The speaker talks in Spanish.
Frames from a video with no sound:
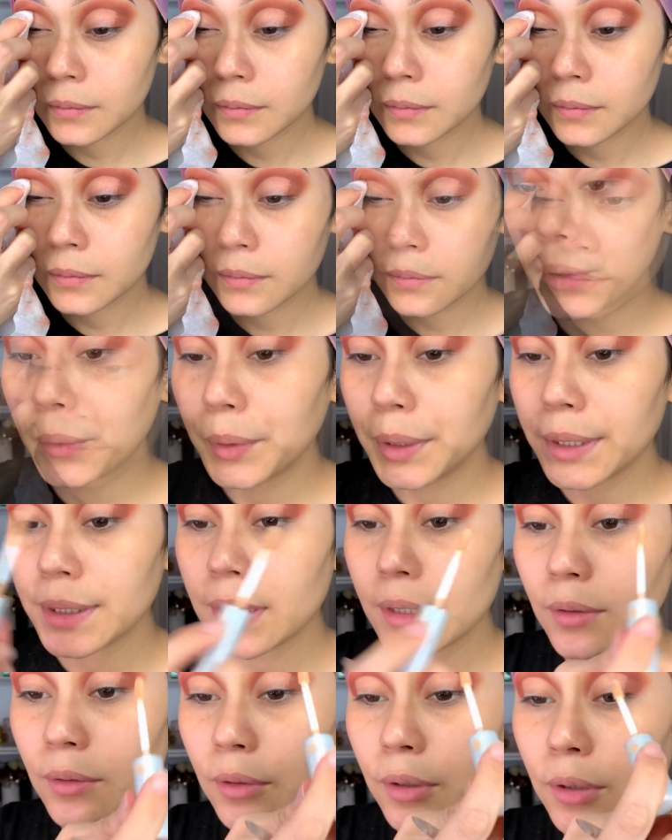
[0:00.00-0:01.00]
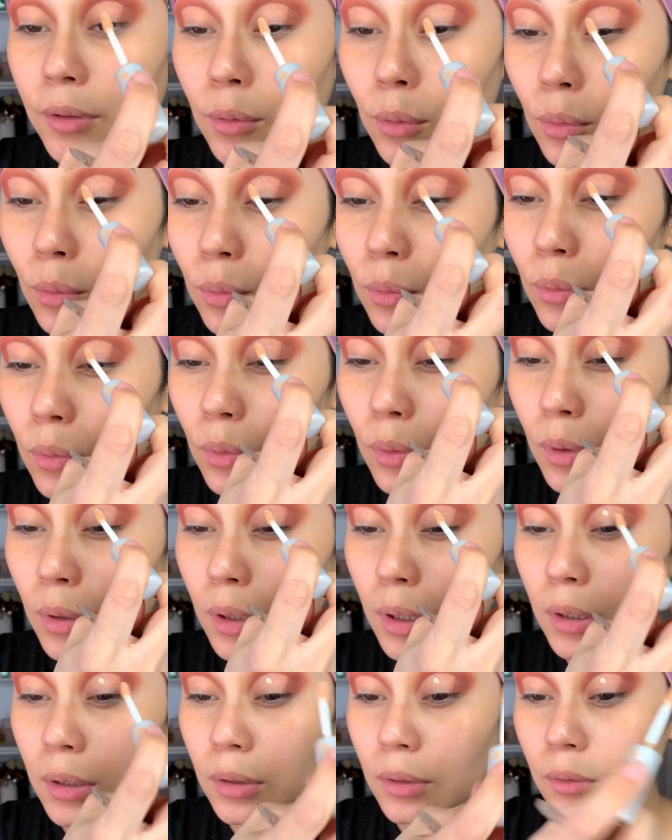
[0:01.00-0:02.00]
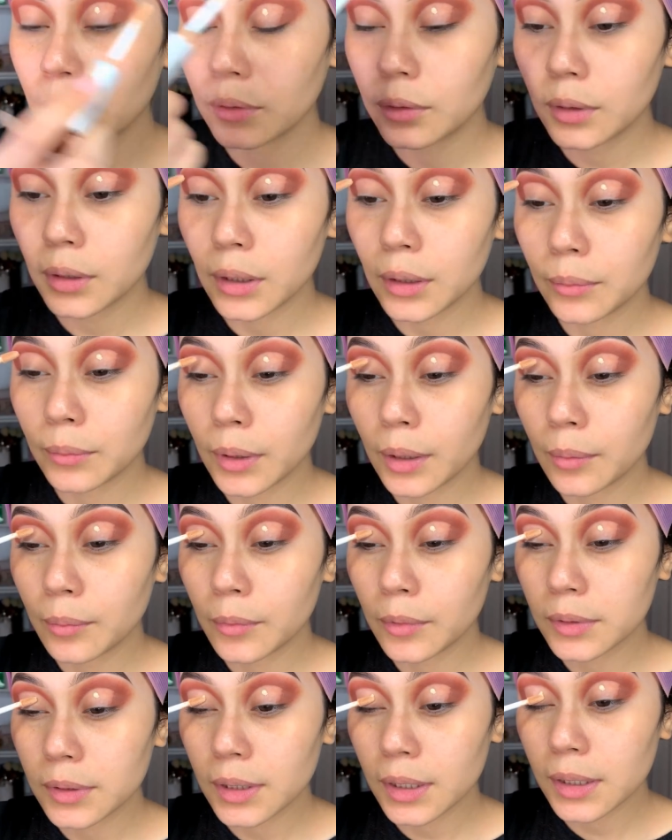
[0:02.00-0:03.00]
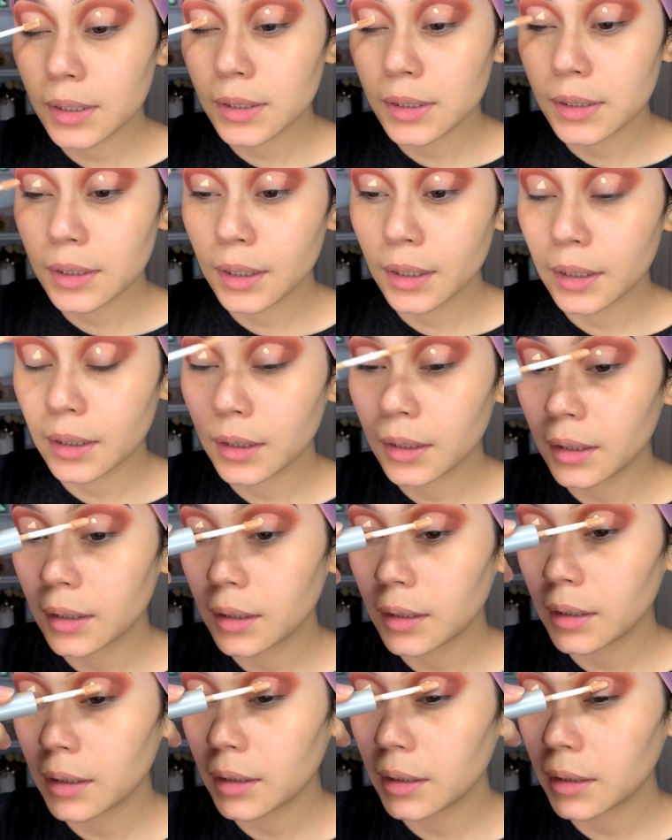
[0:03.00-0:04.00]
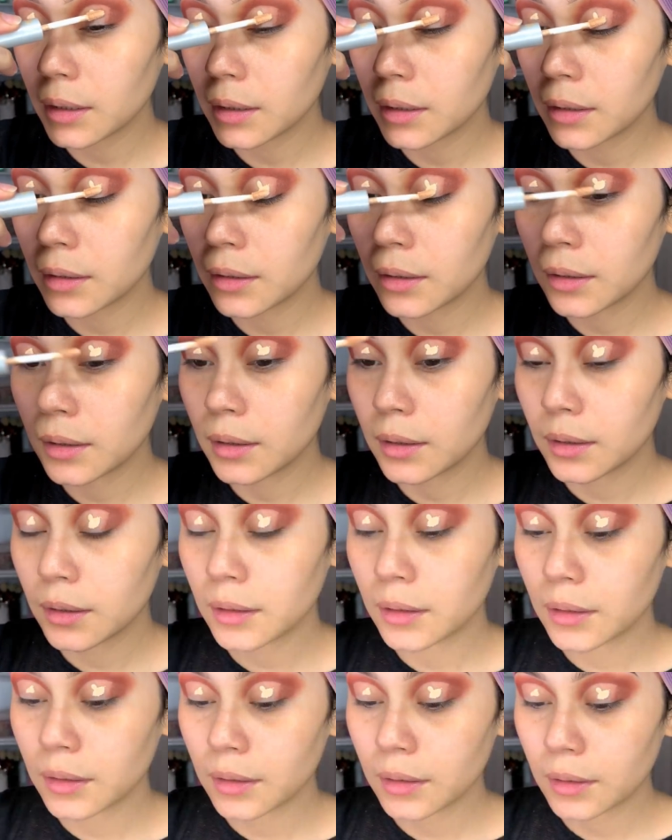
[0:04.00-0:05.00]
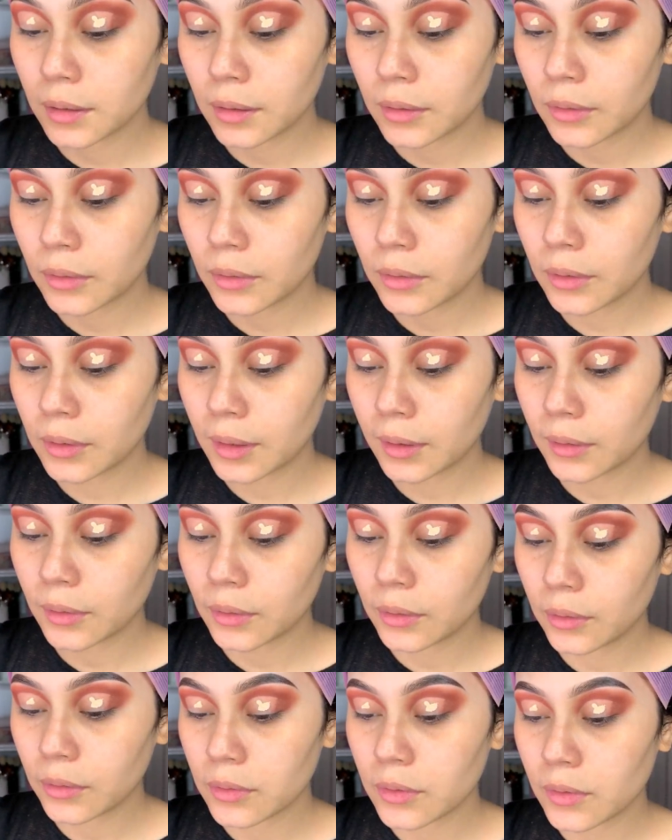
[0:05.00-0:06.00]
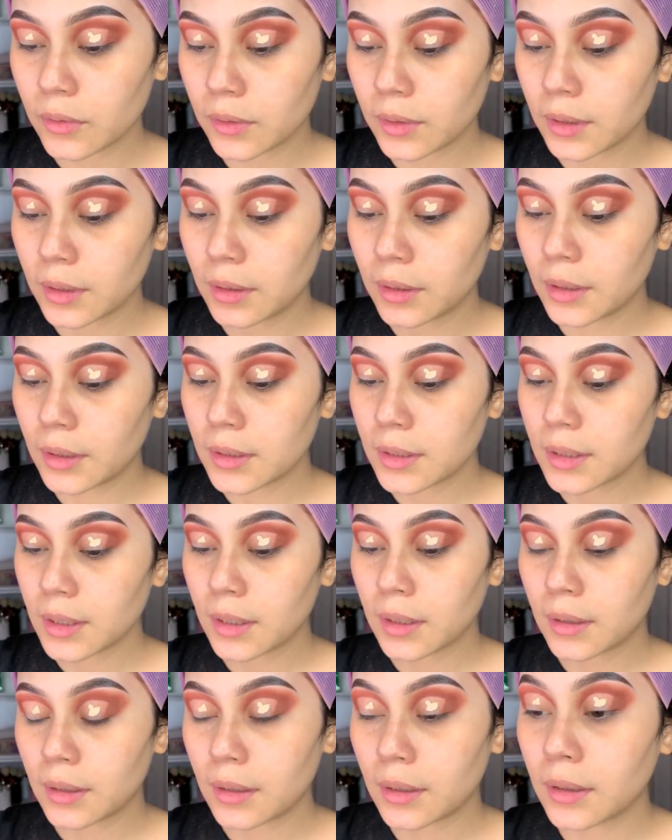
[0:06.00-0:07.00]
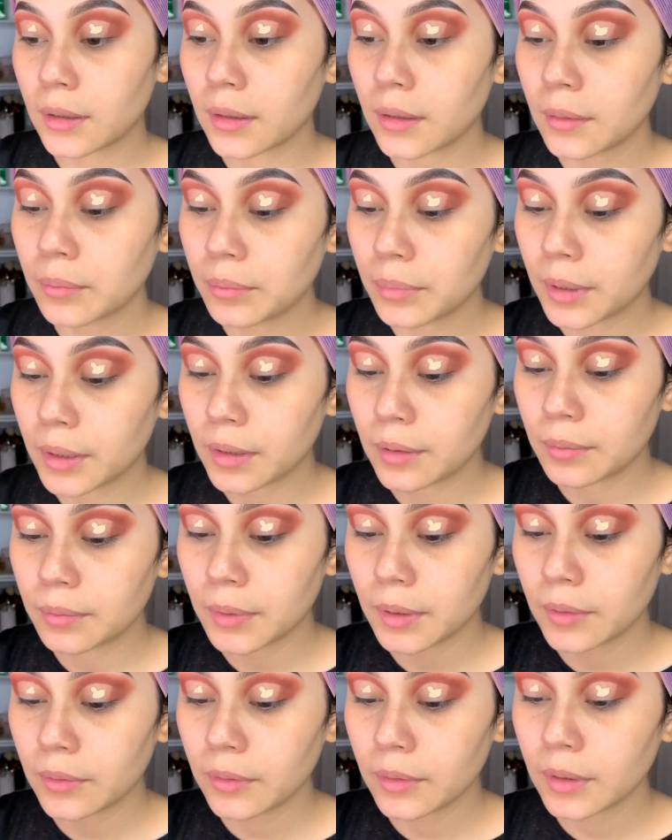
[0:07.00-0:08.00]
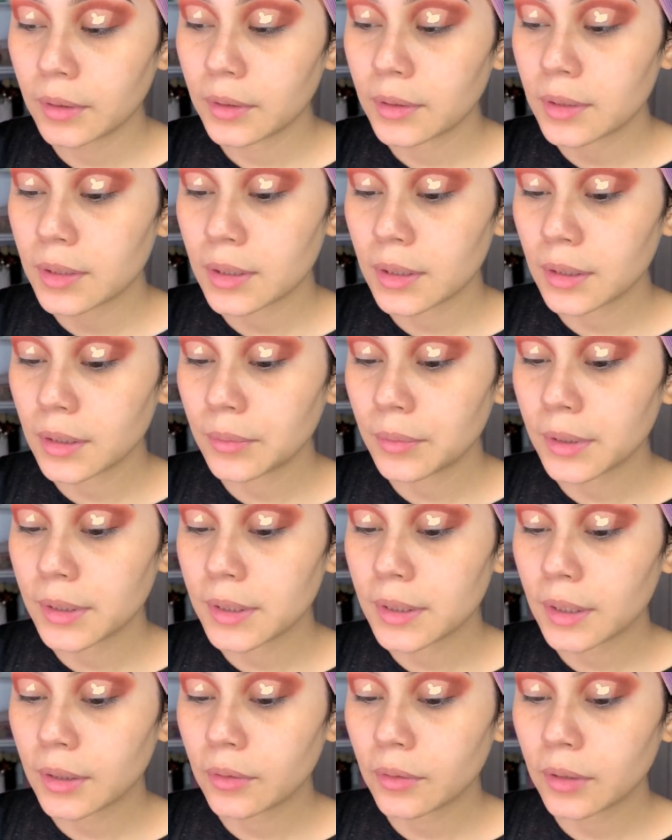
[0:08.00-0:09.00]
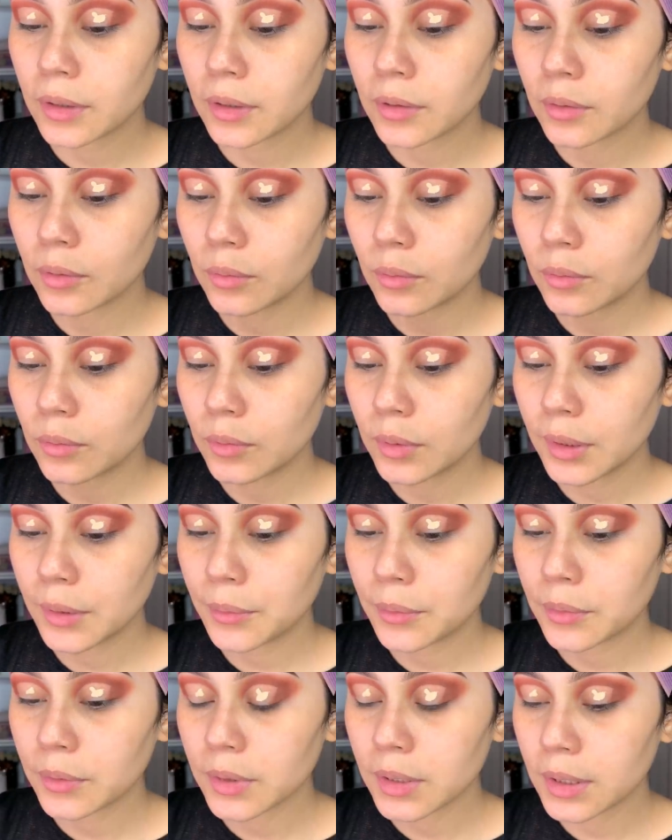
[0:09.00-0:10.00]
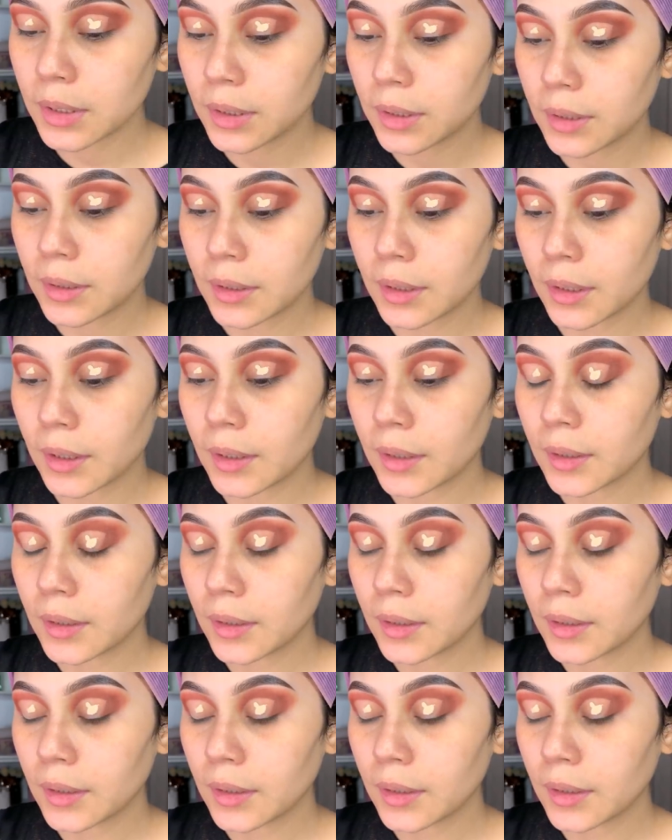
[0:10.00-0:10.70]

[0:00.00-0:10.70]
Ahora voy a estar cogiendo un corrector y vamos a estar colocando dos gotitas en cada párpado. Entonces ahí voy a estar cogiendo una brochita